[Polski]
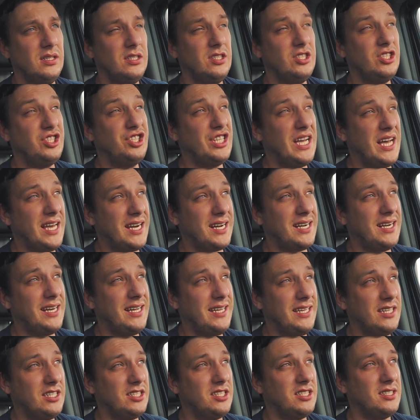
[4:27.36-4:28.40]
żar
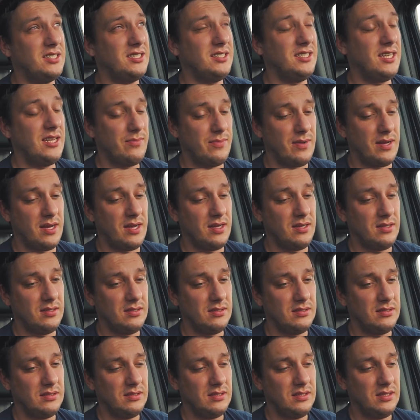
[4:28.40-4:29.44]
leje się z nieba.
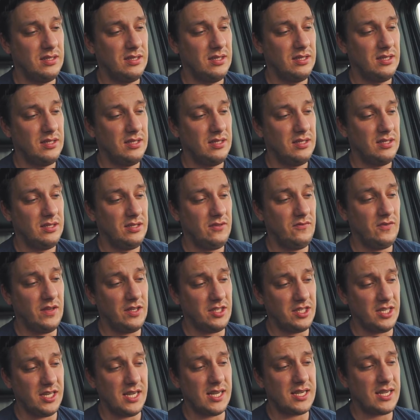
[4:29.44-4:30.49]

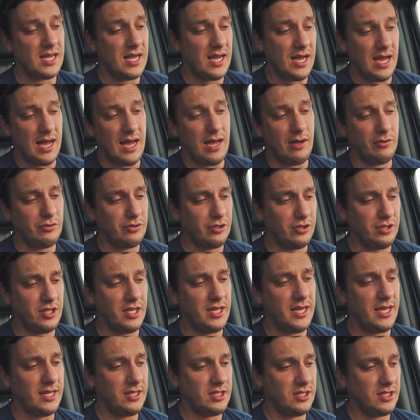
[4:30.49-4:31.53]
Wiecie, jak auto nie
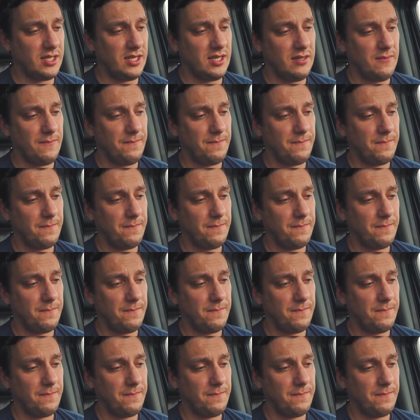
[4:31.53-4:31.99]
jedzie,